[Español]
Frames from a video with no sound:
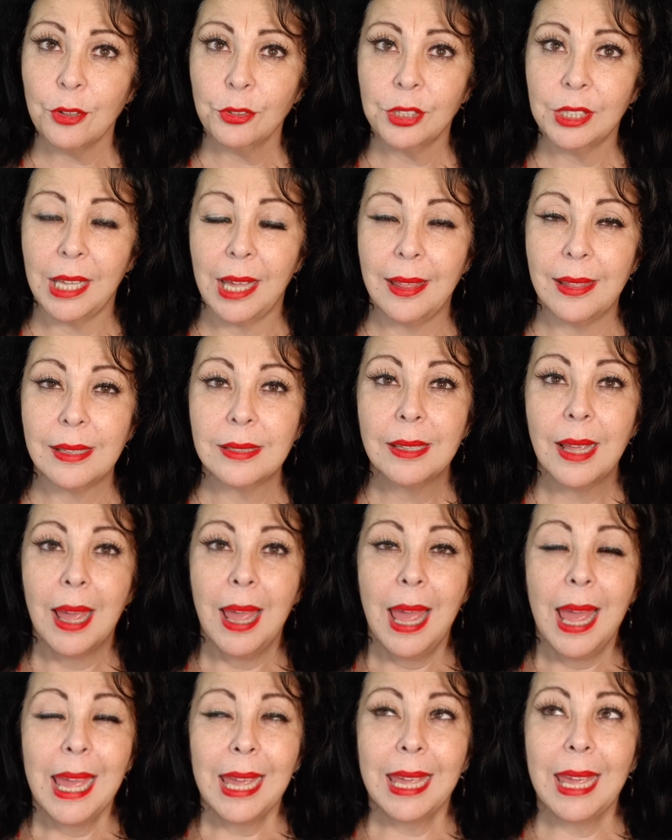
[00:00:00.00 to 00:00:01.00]
a ustedes
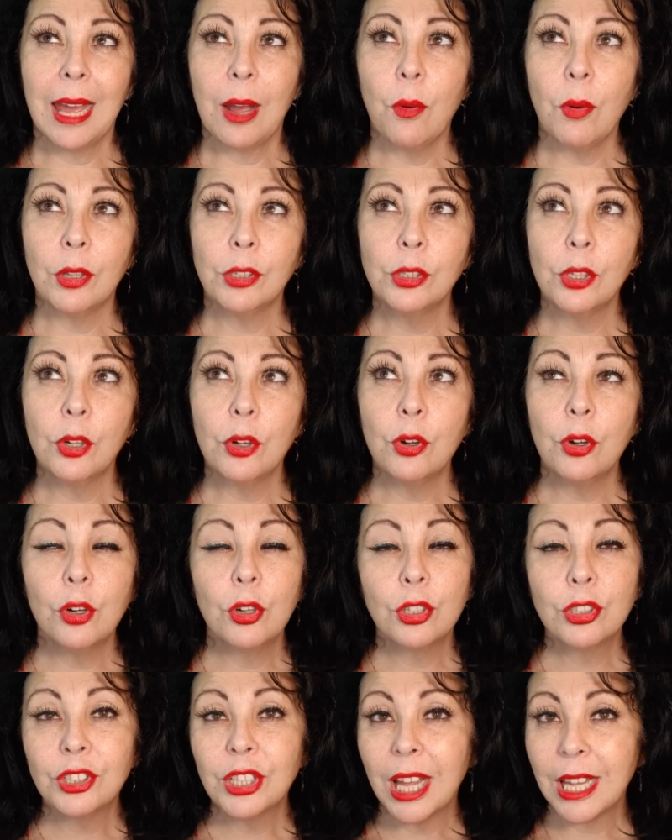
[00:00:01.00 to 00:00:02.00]
que cuando
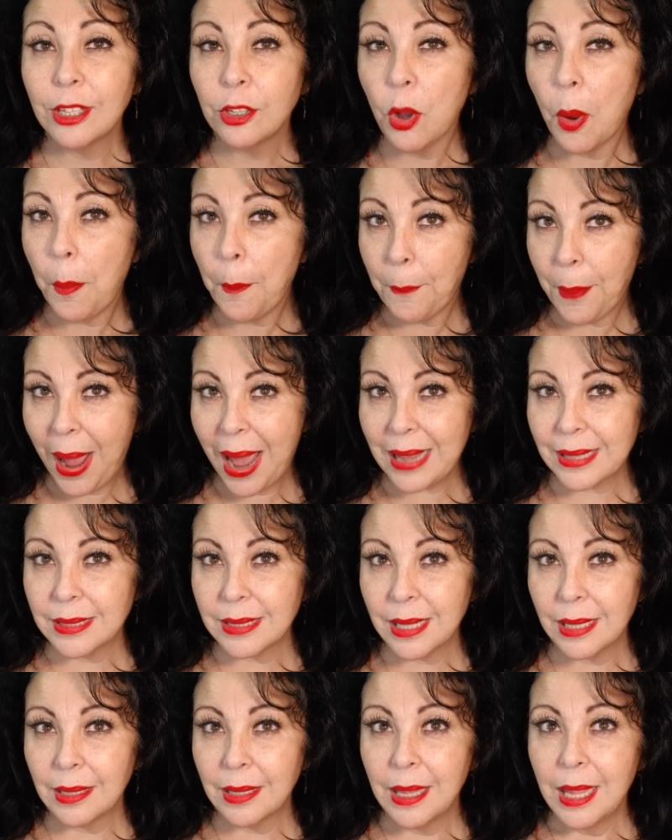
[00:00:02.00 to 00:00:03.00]
los años
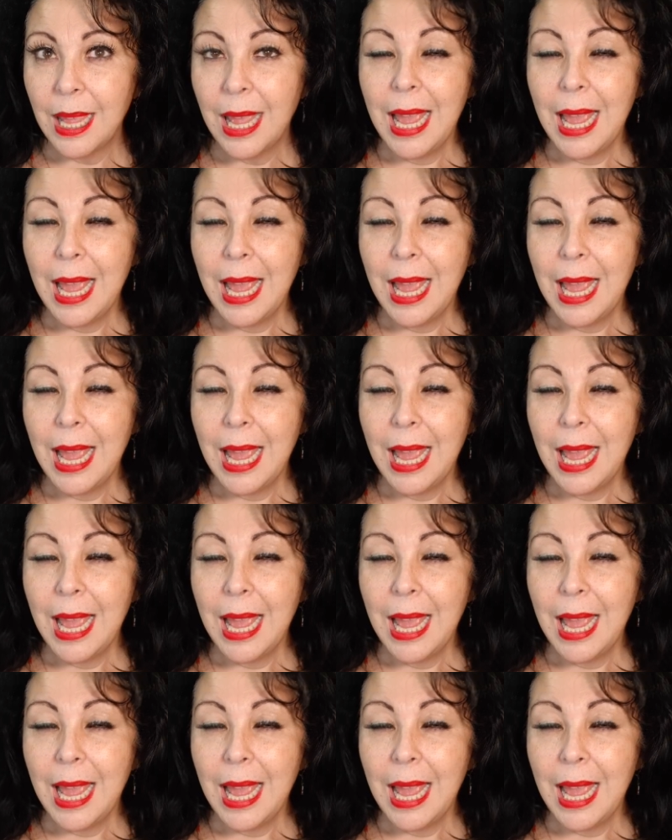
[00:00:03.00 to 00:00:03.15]
pasan,